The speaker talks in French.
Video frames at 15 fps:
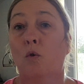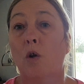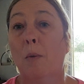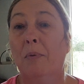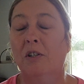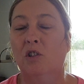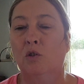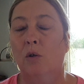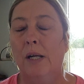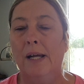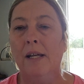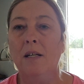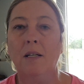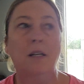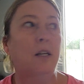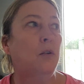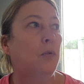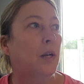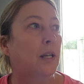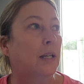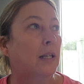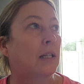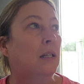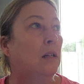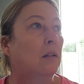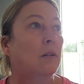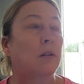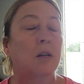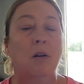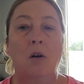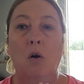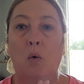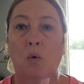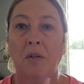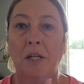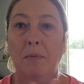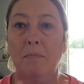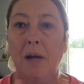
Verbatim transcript: Il n'y a pas de soleil, il fait gris. On est